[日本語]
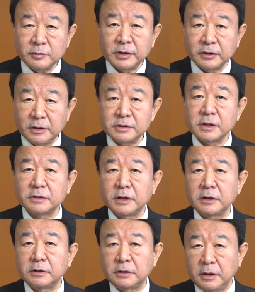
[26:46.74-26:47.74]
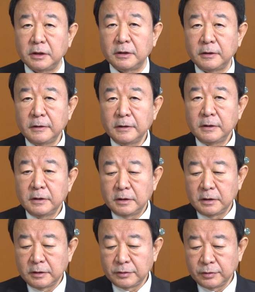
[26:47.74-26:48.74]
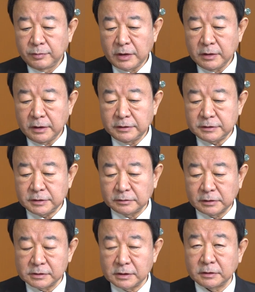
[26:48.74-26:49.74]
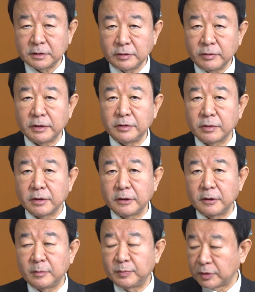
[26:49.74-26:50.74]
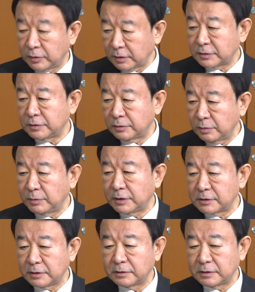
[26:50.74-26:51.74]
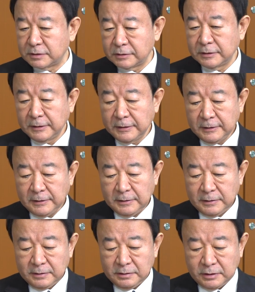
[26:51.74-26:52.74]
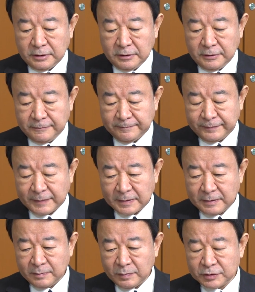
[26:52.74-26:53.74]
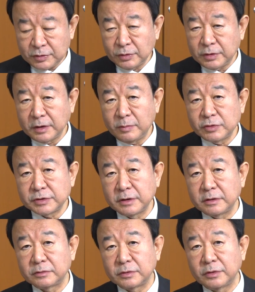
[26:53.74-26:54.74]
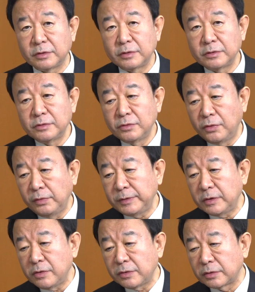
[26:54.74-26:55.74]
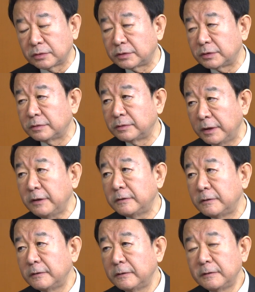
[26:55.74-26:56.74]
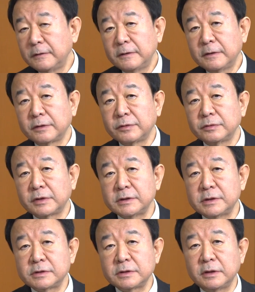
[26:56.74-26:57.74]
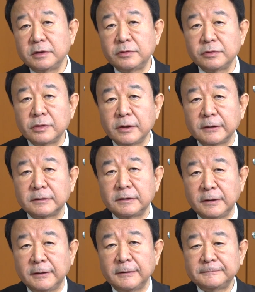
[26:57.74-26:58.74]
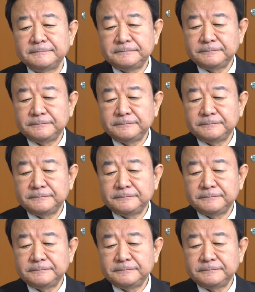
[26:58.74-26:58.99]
くまで原作であってあの漫画にしてくださったのは広金プロダクションの皆さんです。で一言だけ申し上げると「近江心」っていうね、はい、あの大切な日本語があって